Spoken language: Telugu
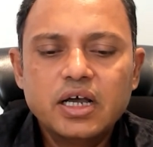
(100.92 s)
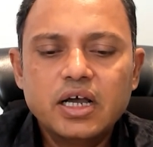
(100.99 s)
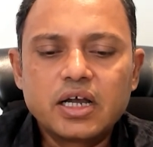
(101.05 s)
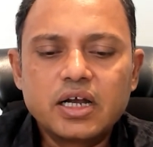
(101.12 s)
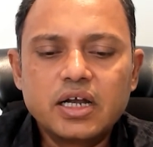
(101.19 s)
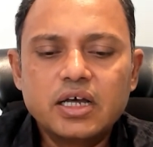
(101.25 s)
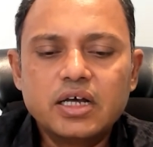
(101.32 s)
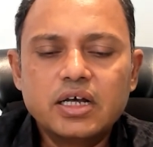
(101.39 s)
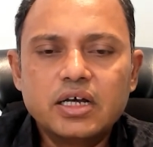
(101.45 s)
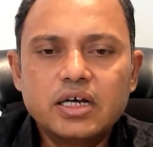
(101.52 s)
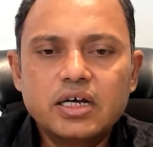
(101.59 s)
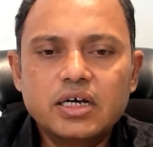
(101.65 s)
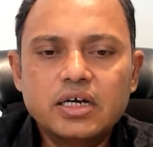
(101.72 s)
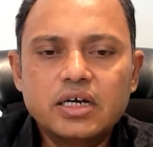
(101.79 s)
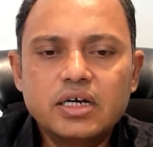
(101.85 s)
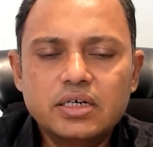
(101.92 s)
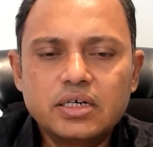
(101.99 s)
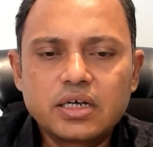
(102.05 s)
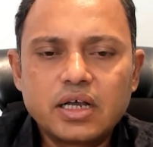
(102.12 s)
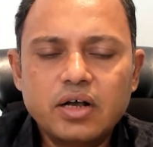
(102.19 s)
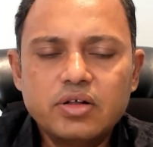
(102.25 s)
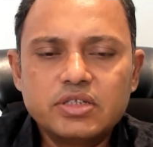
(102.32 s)
అక్కడ
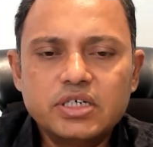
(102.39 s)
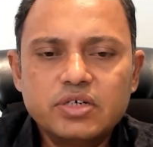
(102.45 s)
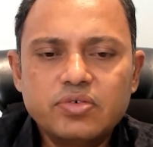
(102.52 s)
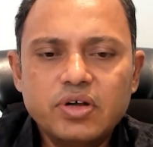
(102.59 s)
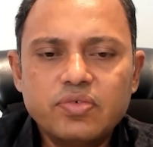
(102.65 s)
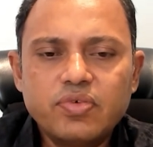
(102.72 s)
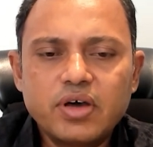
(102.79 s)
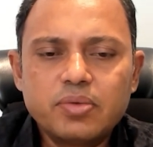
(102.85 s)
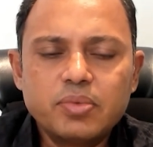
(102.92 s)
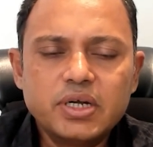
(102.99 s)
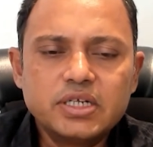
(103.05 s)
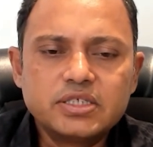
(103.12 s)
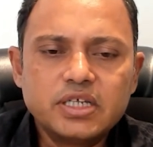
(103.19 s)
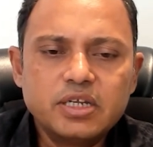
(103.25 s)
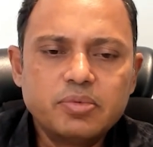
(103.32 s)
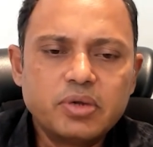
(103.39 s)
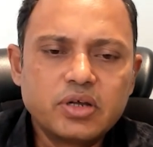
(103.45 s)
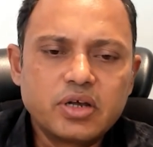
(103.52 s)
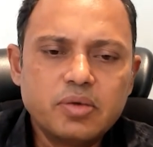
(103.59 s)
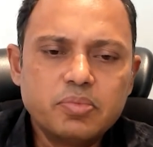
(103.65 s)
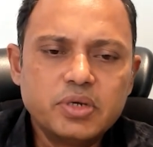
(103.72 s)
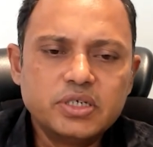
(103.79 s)
కావాల్సినటువంటి ఫార్మాలిటీస్ అన్ని మనం
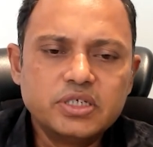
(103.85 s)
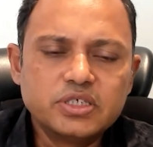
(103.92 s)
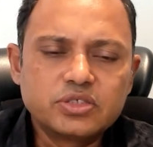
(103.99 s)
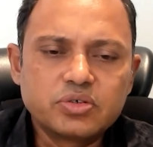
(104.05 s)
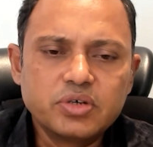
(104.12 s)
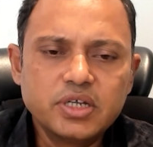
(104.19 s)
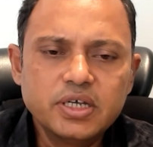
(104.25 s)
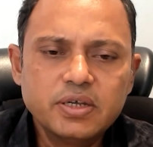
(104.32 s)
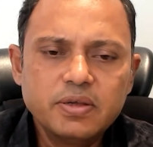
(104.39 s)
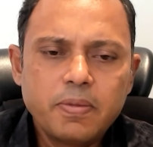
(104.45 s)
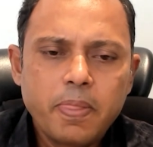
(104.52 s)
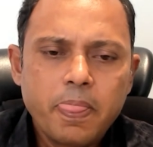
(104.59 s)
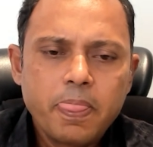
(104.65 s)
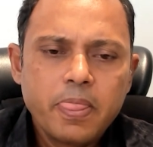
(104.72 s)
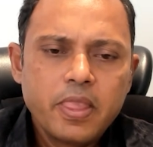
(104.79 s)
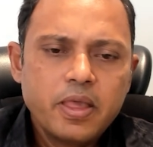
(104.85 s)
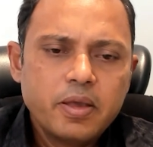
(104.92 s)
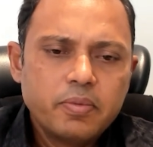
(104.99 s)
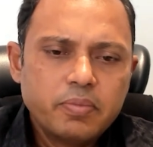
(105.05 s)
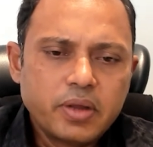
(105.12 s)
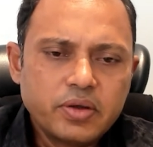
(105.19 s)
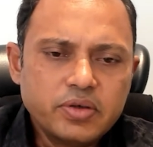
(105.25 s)
కంప్లీట్ చేసుకొని
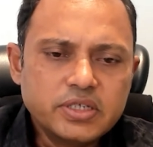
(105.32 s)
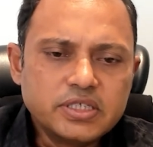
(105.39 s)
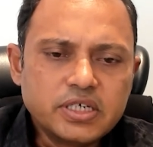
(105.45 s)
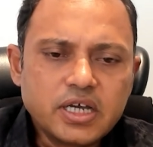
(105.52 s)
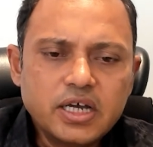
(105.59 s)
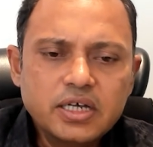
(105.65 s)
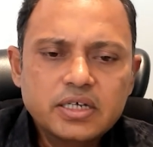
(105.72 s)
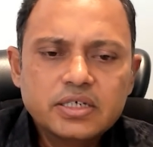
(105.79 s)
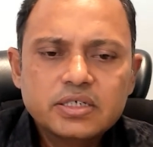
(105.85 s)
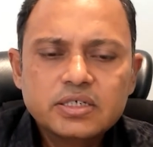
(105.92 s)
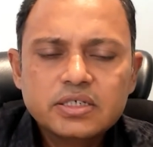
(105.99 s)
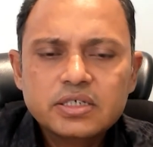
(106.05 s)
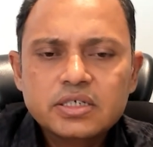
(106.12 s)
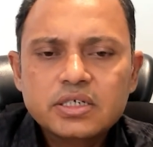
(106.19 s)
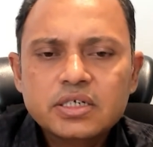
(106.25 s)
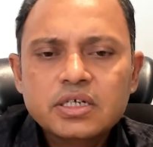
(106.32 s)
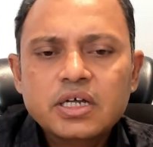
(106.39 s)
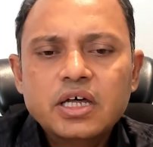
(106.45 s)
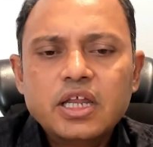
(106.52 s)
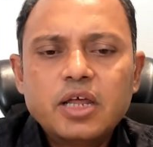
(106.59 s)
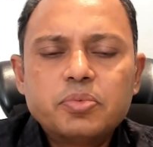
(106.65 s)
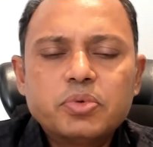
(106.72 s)
మనం ఈజీగా
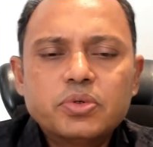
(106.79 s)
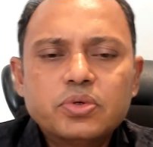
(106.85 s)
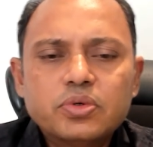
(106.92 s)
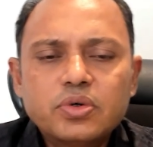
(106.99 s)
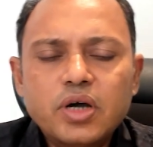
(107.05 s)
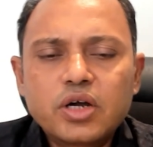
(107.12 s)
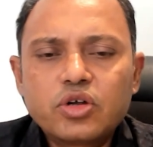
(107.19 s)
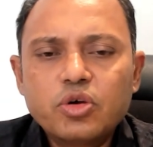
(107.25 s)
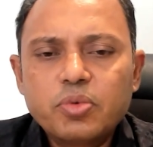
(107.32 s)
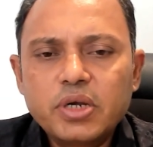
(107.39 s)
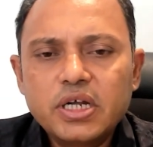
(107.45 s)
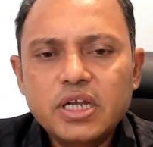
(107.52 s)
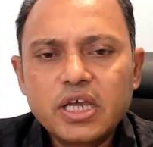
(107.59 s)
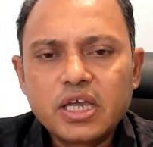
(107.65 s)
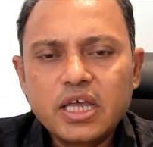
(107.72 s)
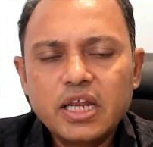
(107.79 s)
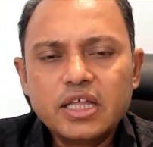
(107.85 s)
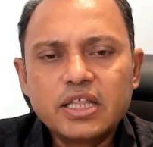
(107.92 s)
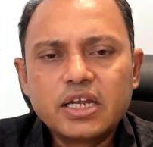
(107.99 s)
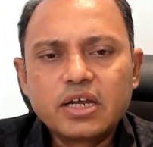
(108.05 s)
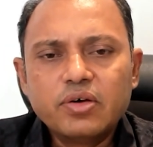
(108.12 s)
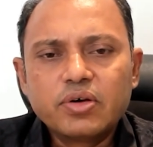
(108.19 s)
రేపు అక్టోబర్ ఇంటేక్
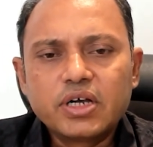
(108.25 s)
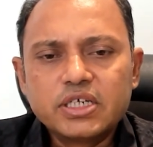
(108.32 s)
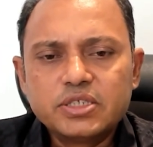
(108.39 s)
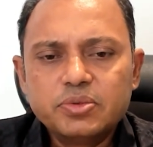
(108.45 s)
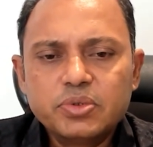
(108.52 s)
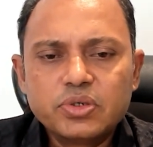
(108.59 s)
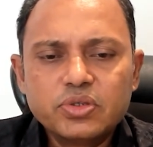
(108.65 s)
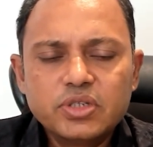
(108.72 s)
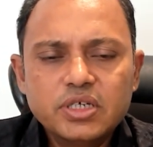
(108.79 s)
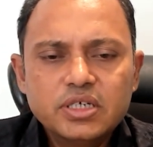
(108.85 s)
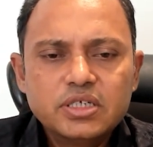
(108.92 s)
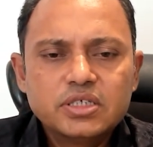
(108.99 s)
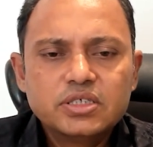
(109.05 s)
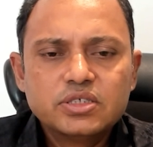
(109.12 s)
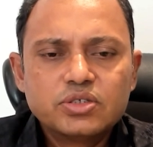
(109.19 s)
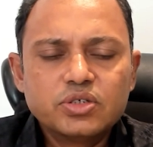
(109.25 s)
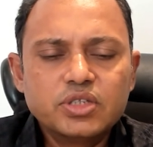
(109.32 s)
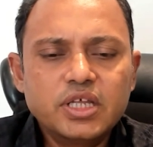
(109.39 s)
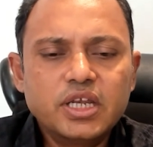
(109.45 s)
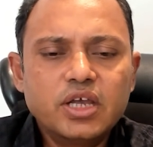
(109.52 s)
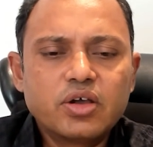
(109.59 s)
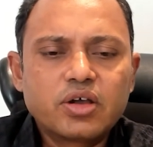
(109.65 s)
వెళ్ళేదానికి అవకాశం ఉంటుంది సో
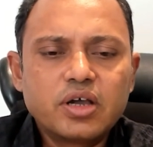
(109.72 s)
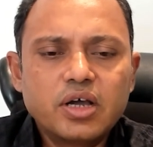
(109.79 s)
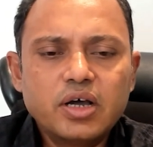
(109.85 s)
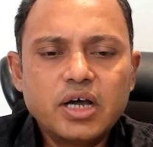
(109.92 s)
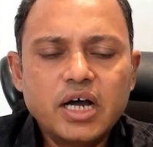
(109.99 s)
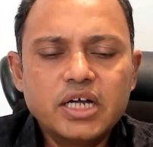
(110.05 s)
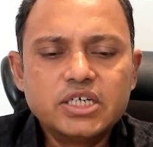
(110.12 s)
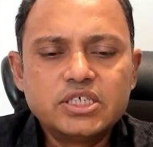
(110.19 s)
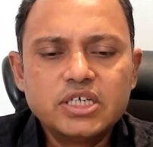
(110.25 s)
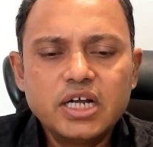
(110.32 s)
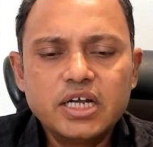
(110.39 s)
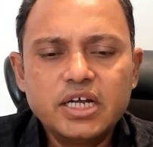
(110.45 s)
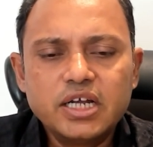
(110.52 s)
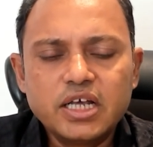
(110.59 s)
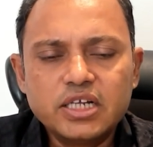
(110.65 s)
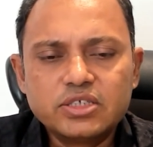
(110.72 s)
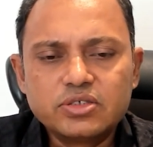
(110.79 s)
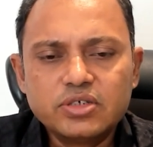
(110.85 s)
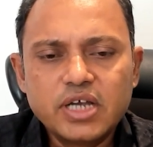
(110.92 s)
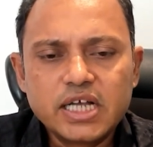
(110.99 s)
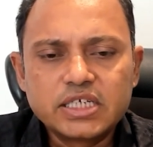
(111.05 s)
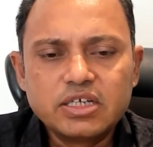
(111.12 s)
దీని యొక్క అడిషనల్ డీటెయిల్స్
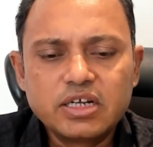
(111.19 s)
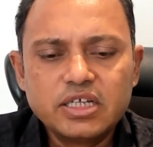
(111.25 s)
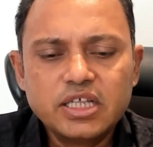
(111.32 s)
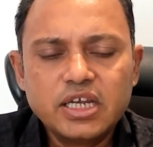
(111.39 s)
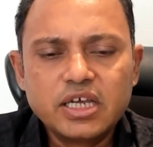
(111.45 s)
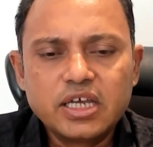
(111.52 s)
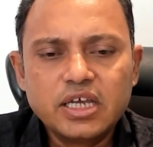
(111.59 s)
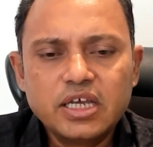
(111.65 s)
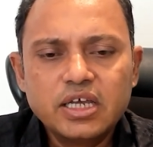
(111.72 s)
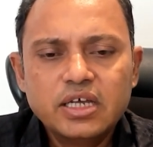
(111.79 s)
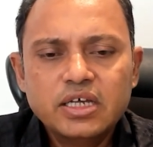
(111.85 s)
యాక్చువల్గా దీనికి